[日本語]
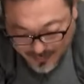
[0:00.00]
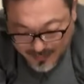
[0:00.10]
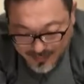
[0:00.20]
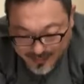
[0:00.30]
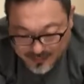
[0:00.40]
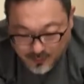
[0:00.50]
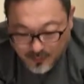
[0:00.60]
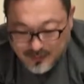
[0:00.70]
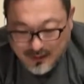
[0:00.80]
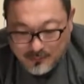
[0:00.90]
えー、そ
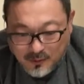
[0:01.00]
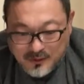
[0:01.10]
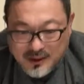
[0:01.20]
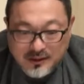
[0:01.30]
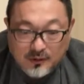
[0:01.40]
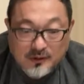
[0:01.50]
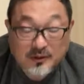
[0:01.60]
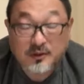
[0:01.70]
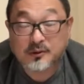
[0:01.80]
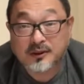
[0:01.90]
ういったものに非常に
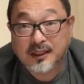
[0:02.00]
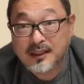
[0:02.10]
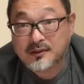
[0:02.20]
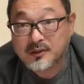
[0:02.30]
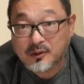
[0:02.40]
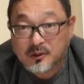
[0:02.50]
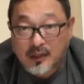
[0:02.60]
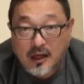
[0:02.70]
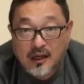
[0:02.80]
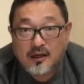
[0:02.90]
強く惹かれる要素
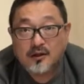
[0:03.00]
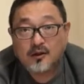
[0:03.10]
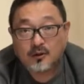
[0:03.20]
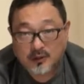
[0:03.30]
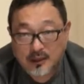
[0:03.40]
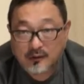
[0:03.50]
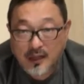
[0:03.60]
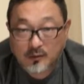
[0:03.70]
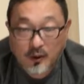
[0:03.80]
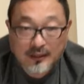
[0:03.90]
がおそらく
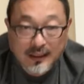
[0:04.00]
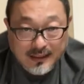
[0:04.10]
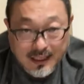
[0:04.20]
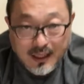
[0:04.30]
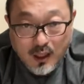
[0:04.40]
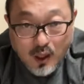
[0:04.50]
あるお方で